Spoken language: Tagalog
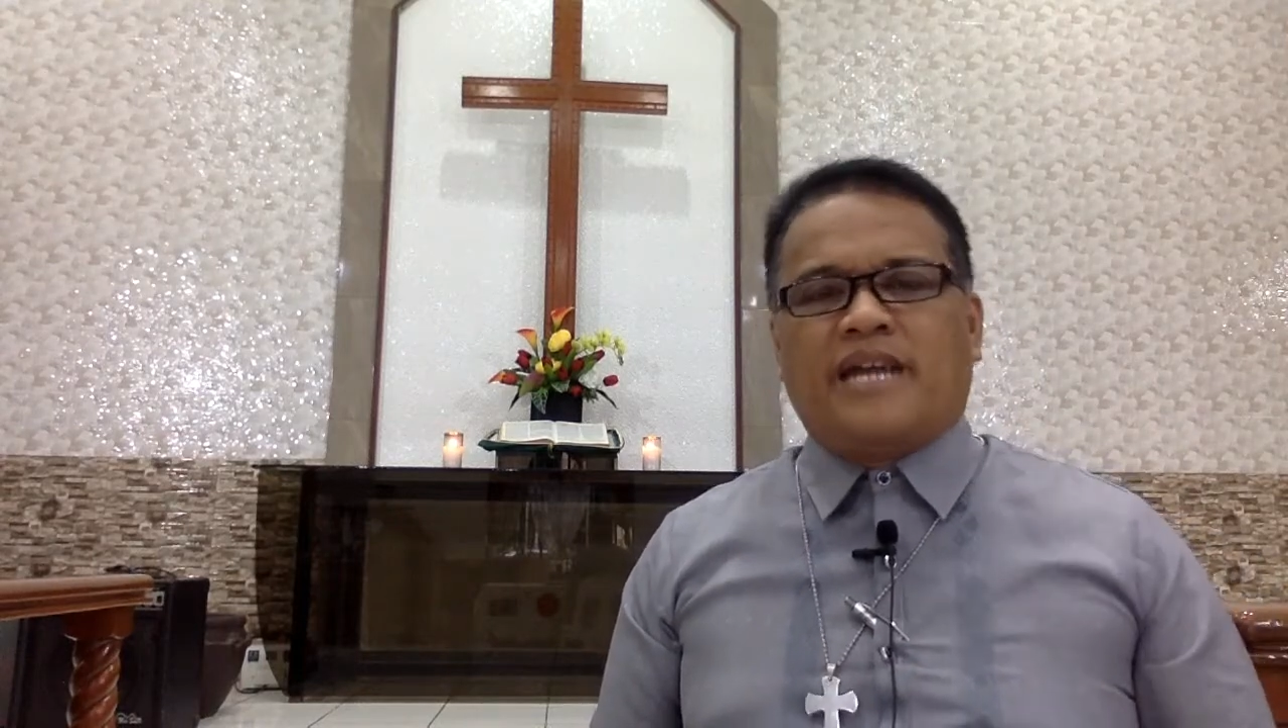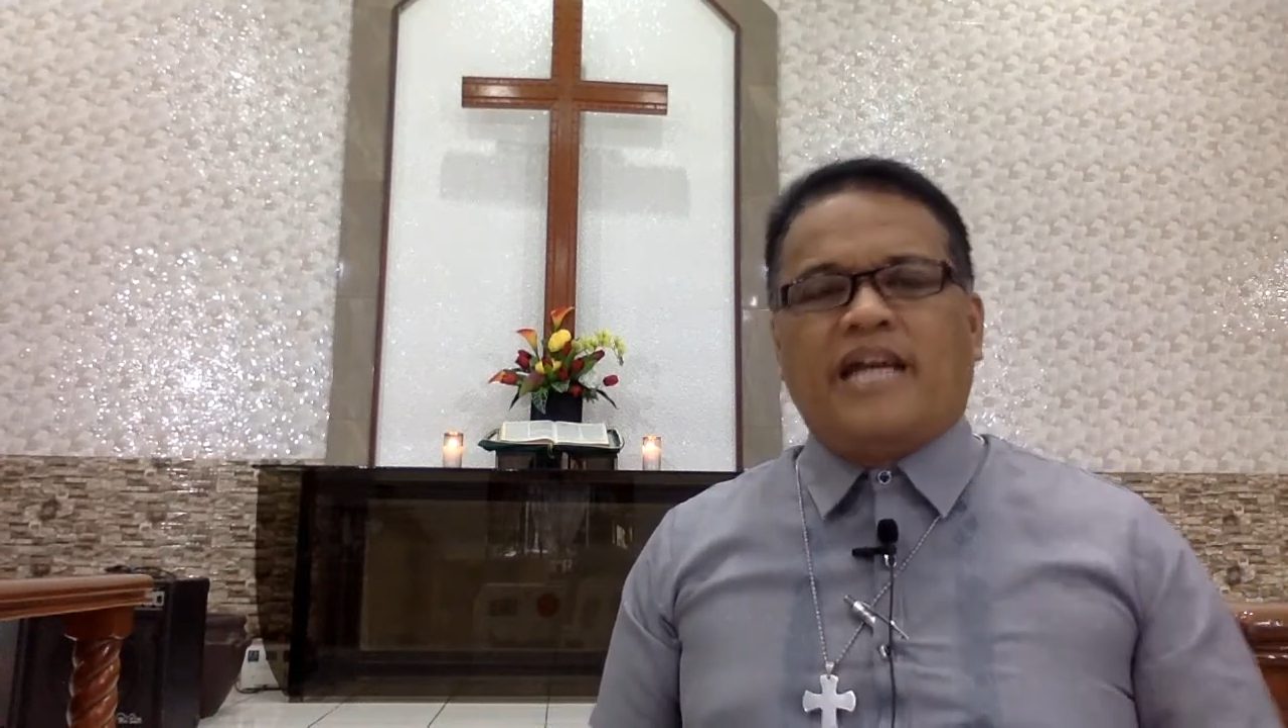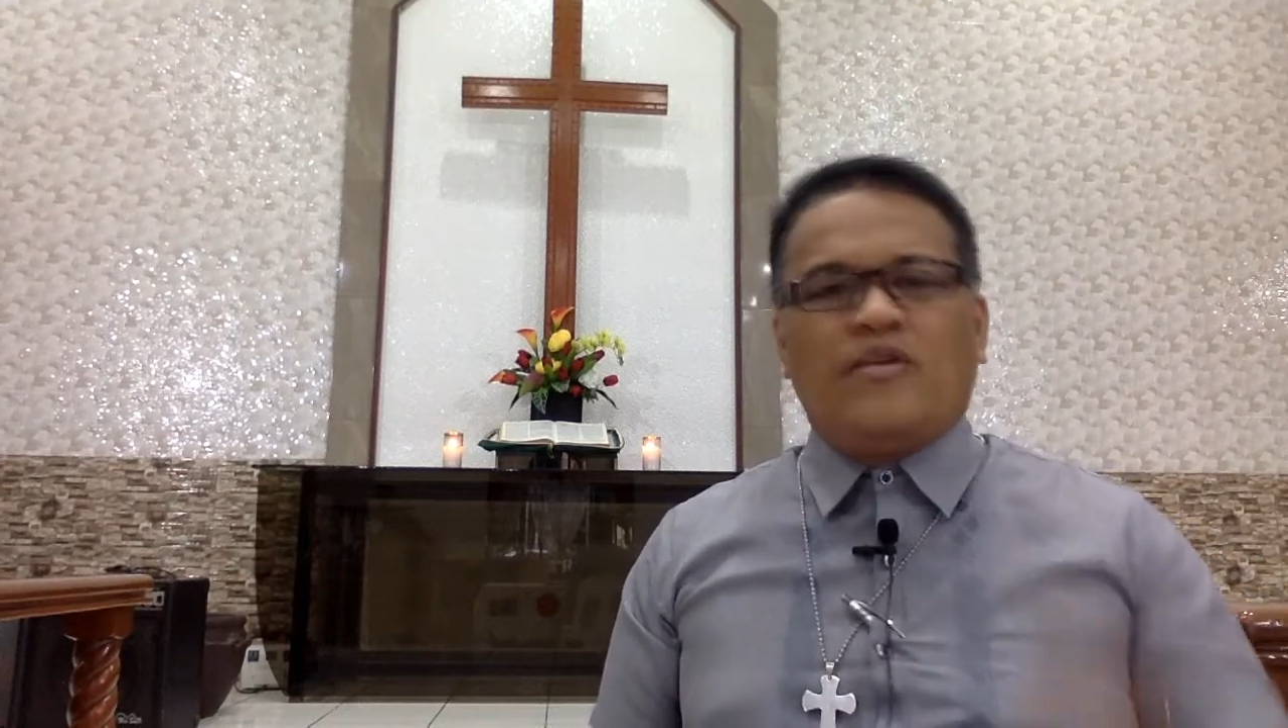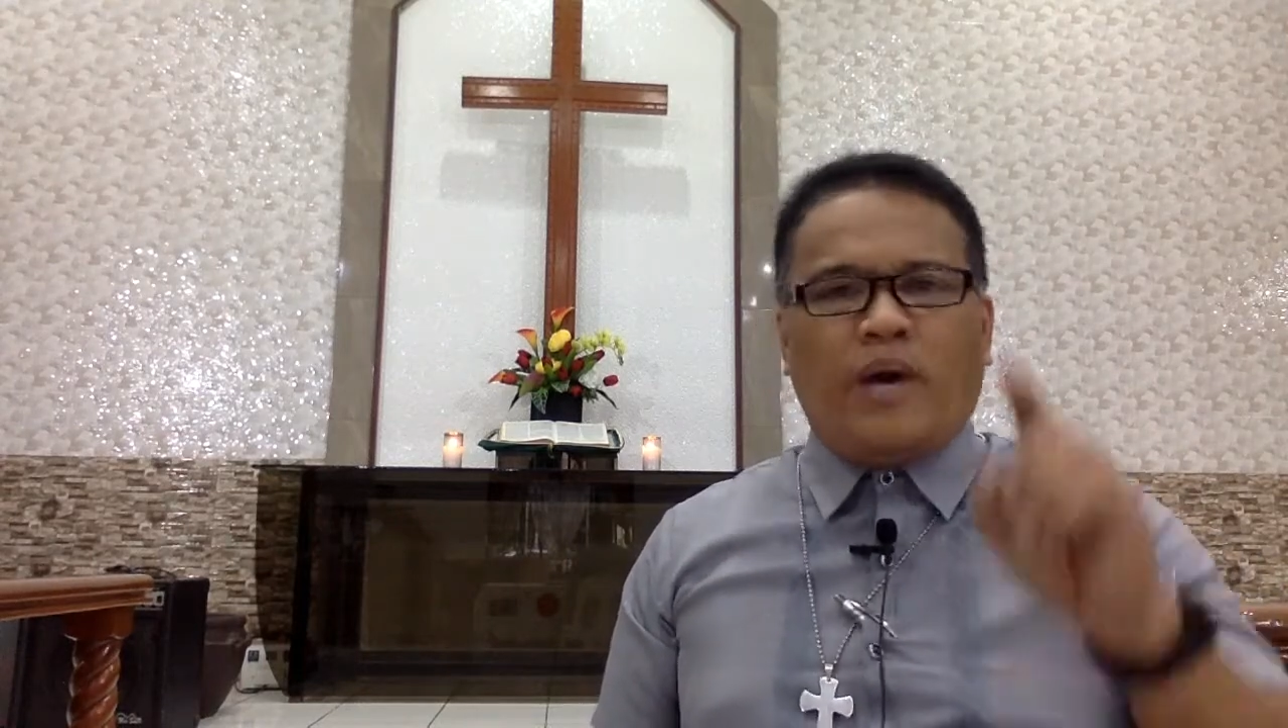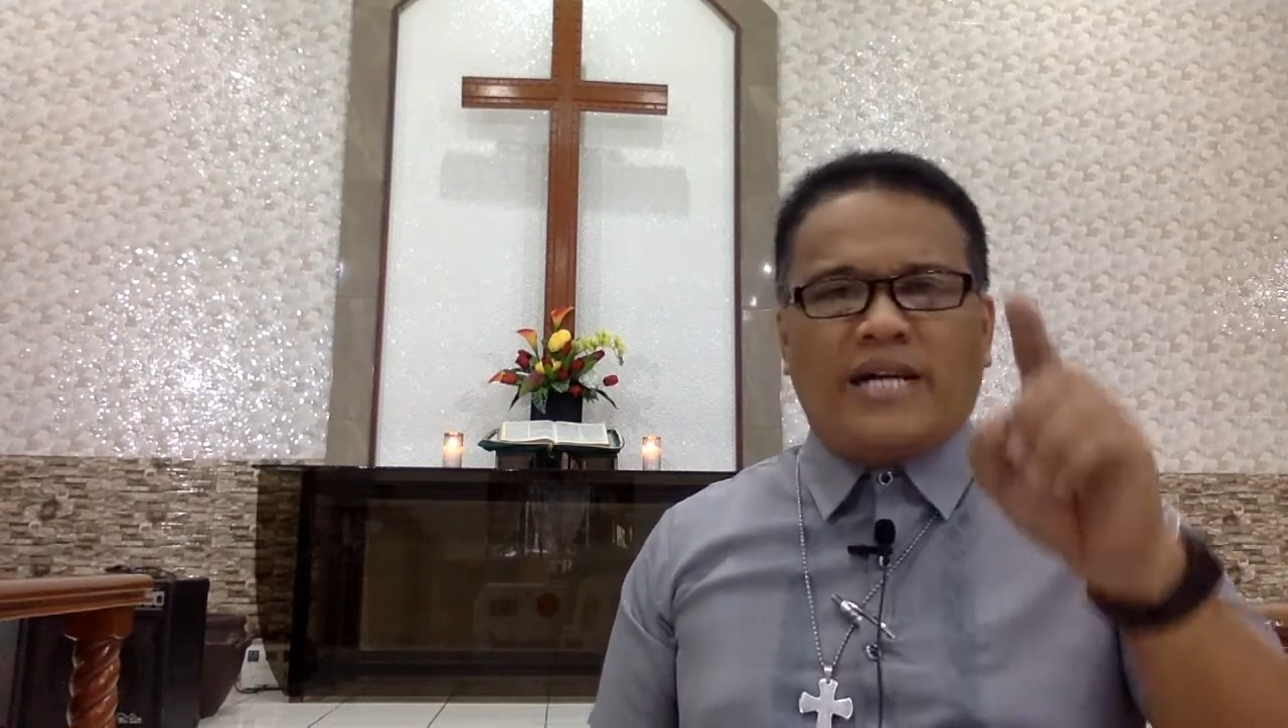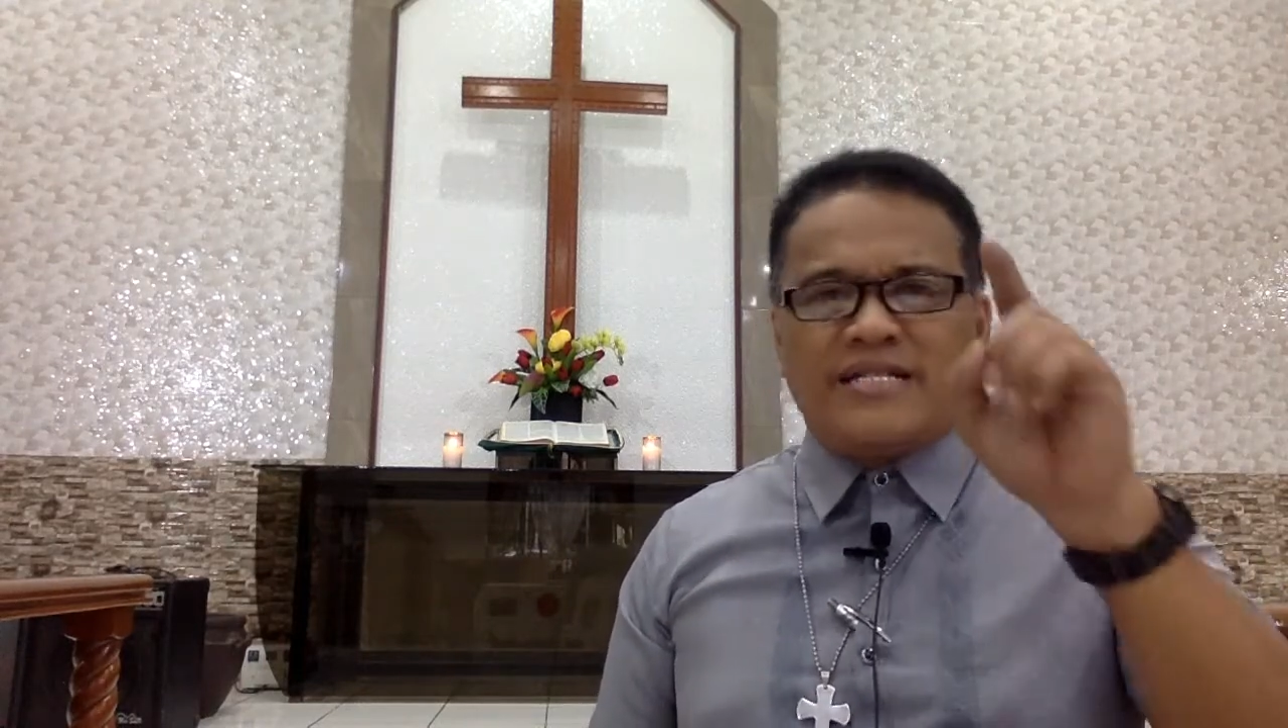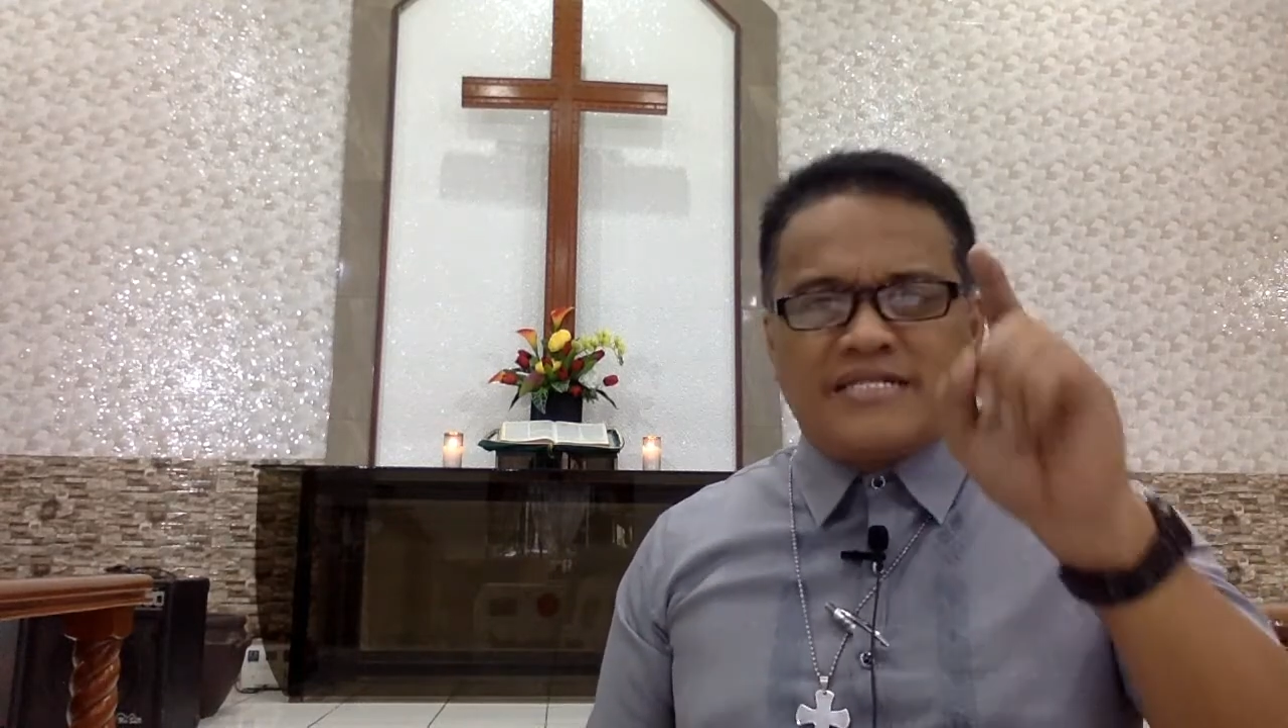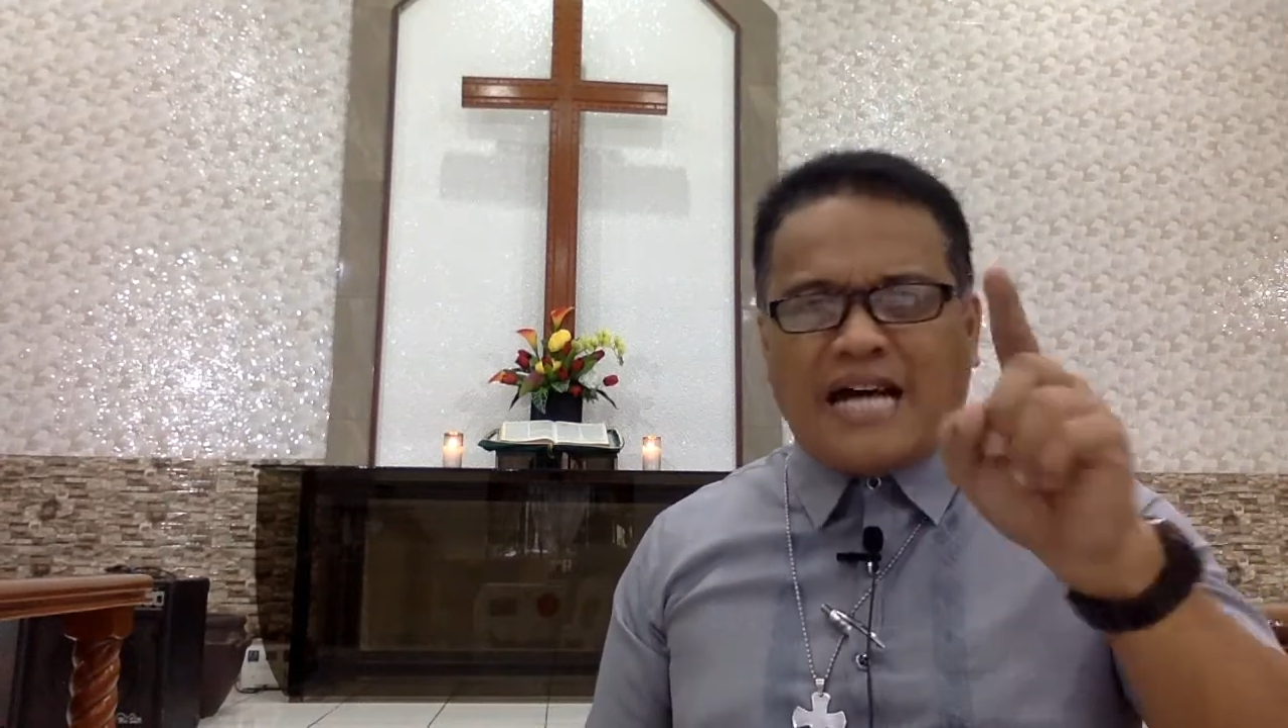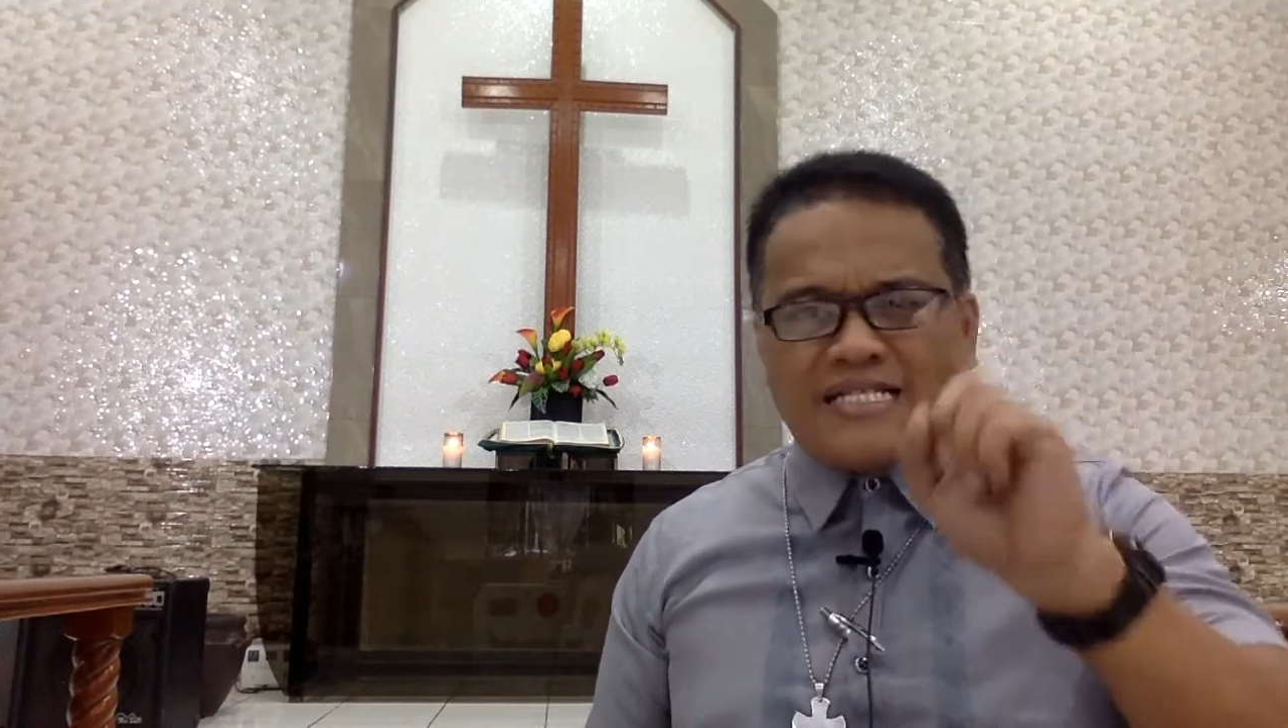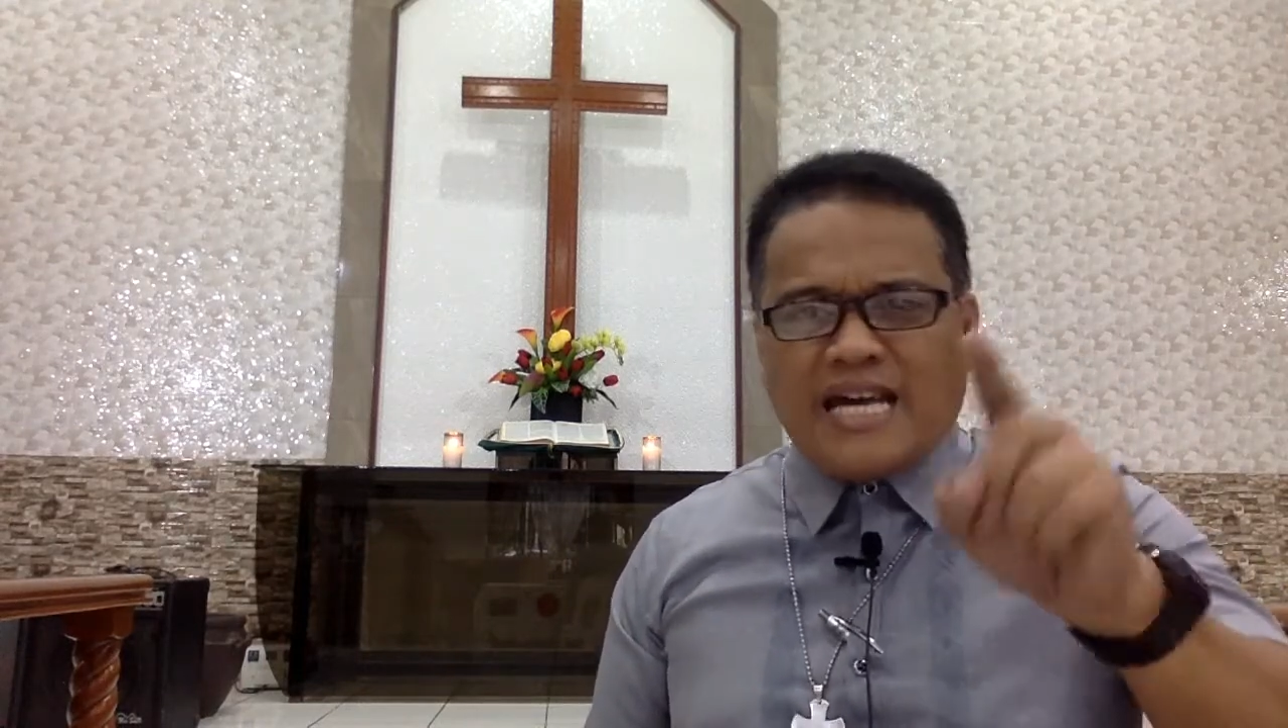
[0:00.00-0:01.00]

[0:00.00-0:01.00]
And when that